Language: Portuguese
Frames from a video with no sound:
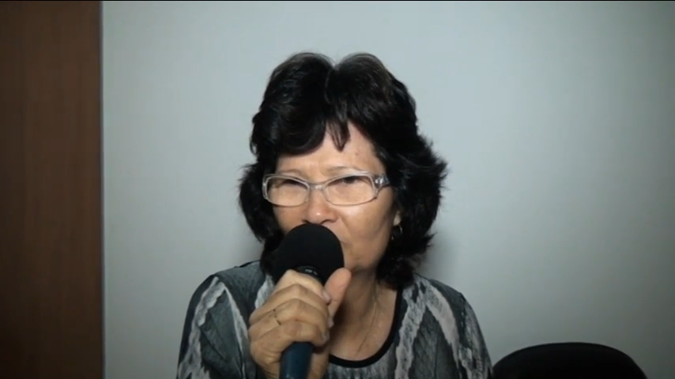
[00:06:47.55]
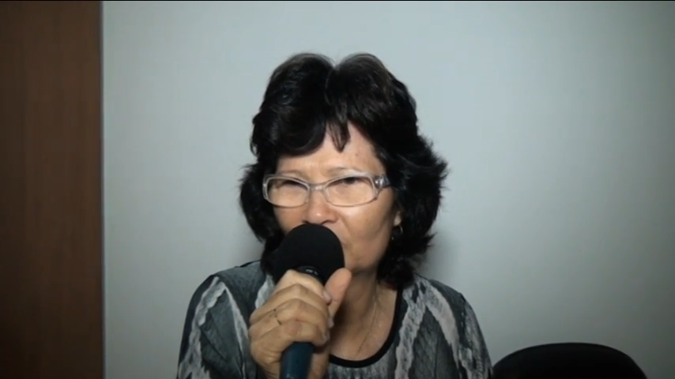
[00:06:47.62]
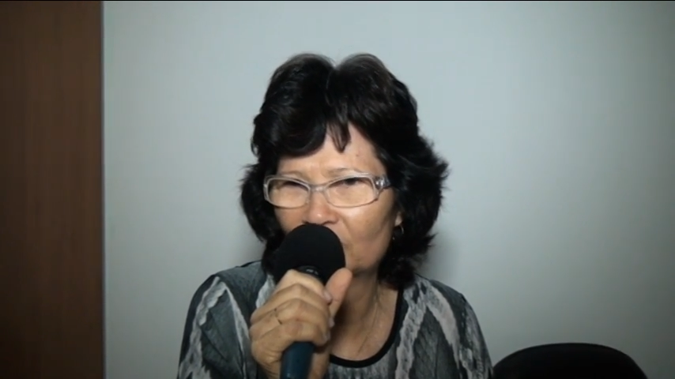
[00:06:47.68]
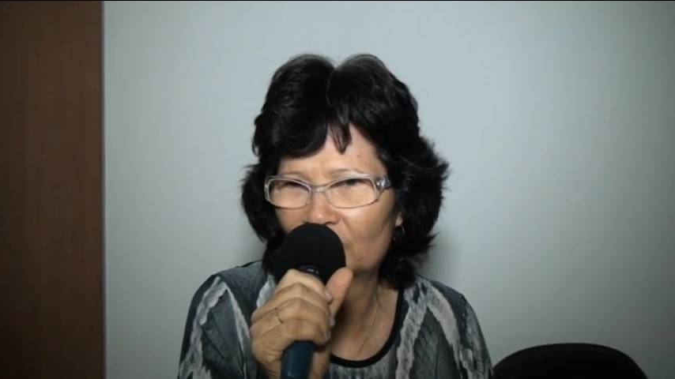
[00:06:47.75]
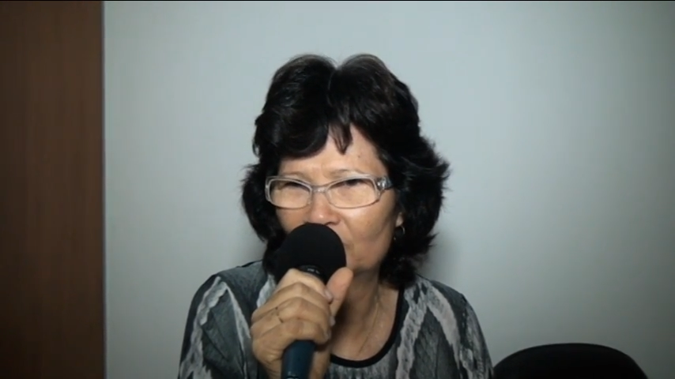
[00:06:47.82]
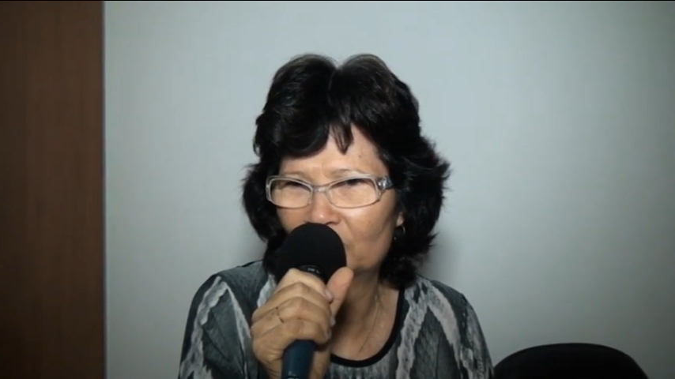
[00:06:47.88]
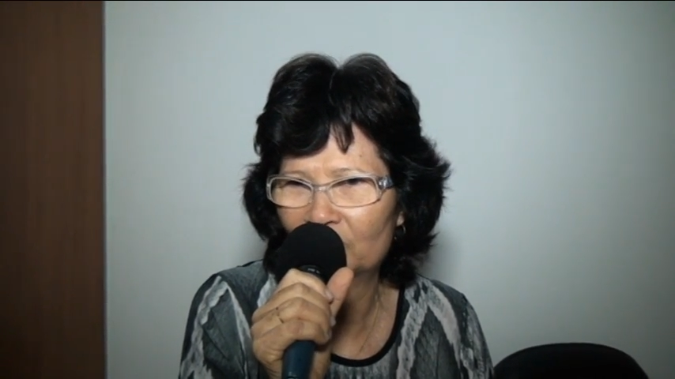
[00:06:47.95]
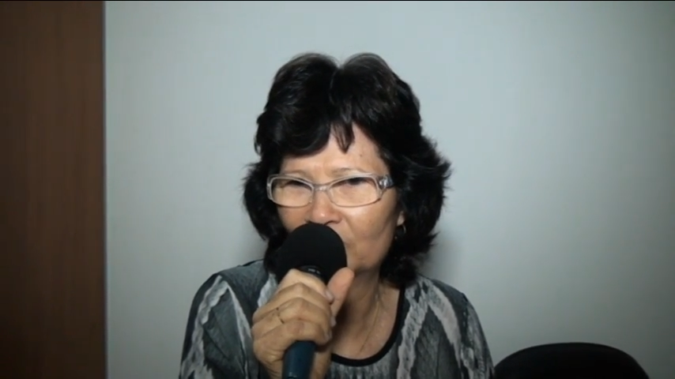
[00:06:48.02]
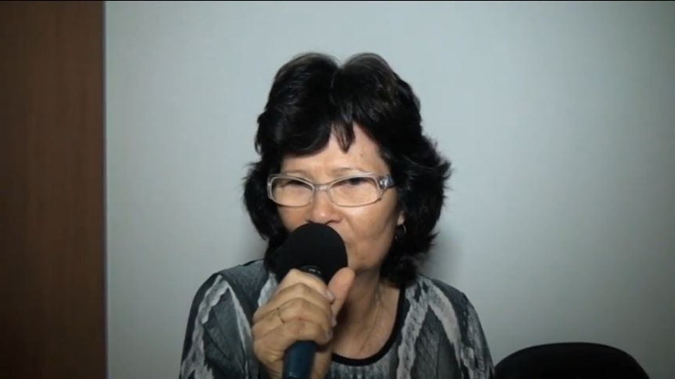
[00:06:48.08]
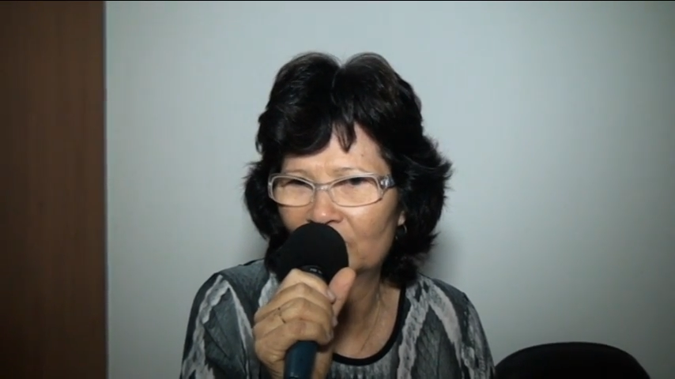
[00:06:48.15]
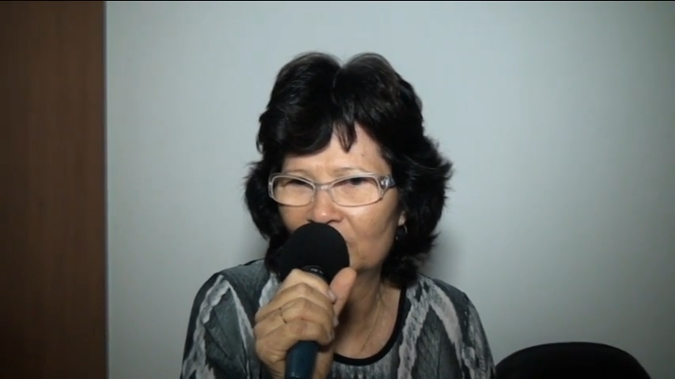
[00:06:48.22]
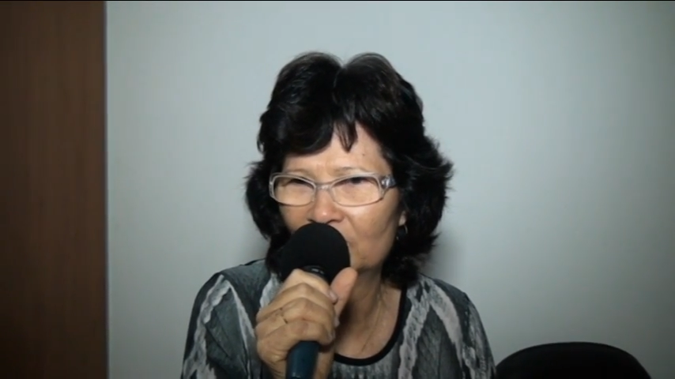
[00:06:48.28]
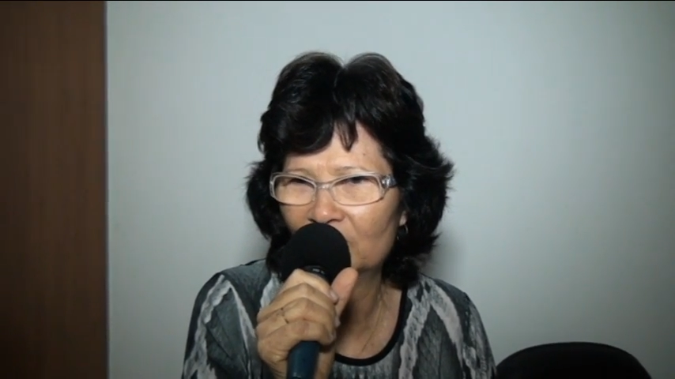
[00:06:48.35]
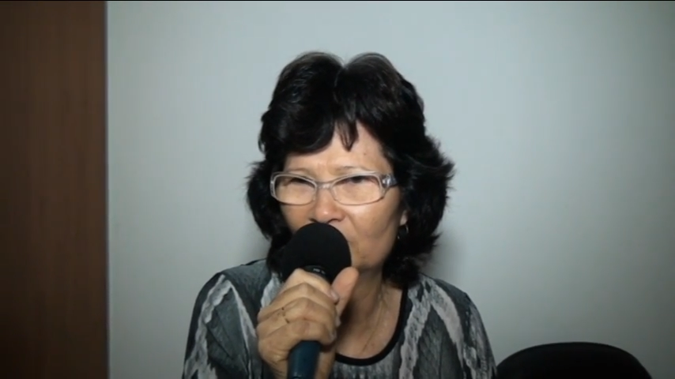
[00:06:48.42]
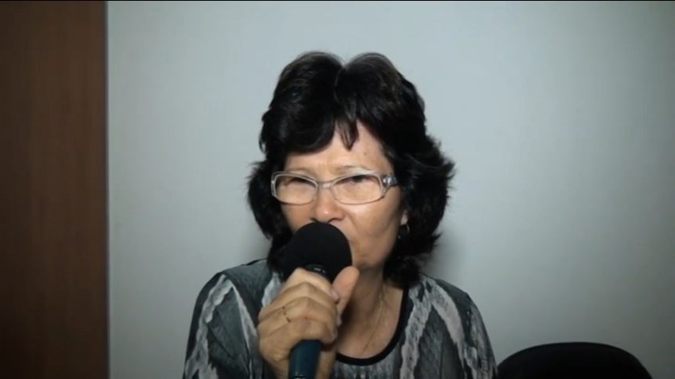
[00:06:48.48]
nosso
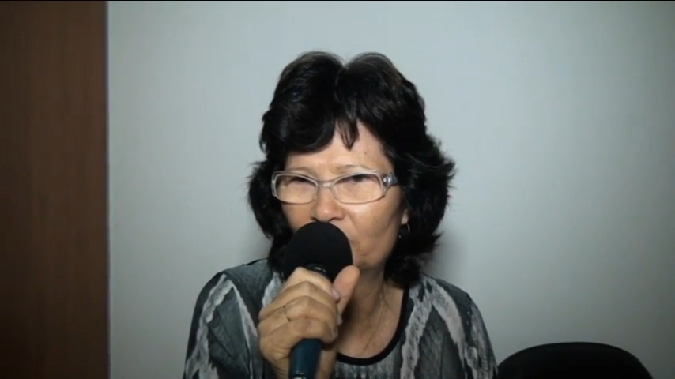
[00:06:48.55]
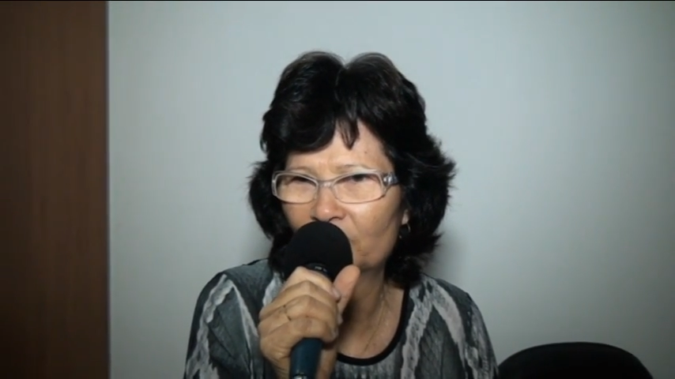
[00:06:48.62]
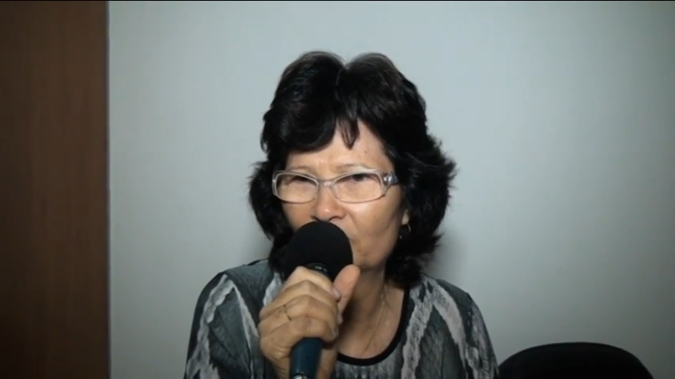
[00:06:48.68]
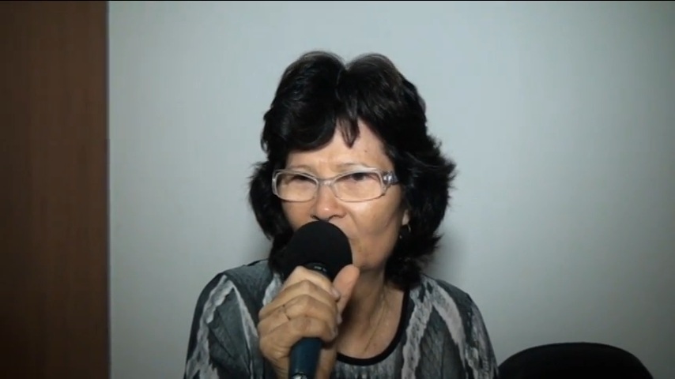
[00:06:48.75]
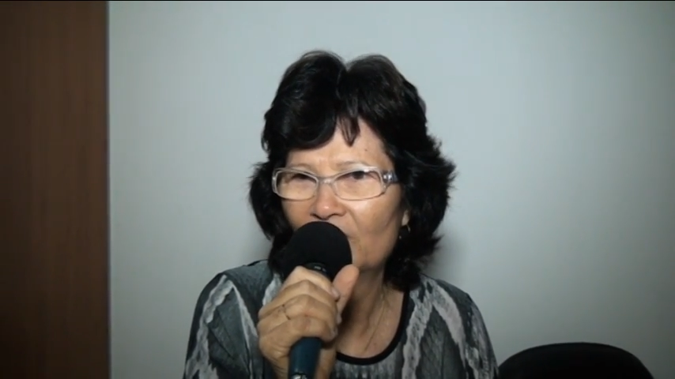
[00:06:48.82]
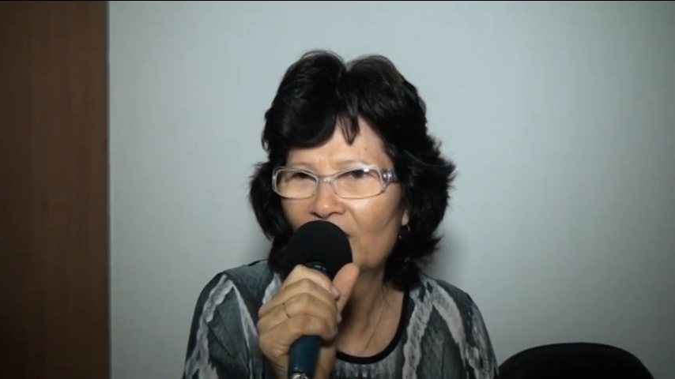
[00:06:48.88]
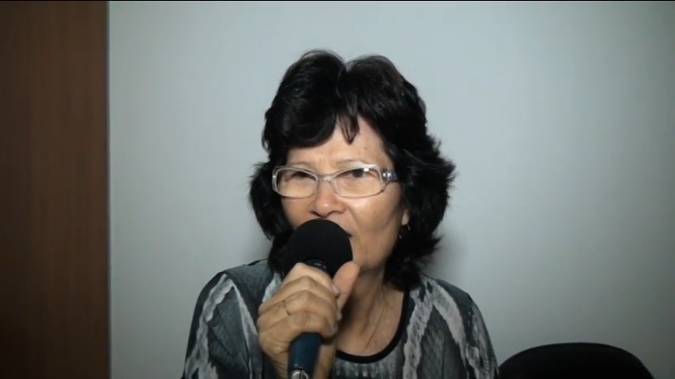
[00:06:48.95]
município,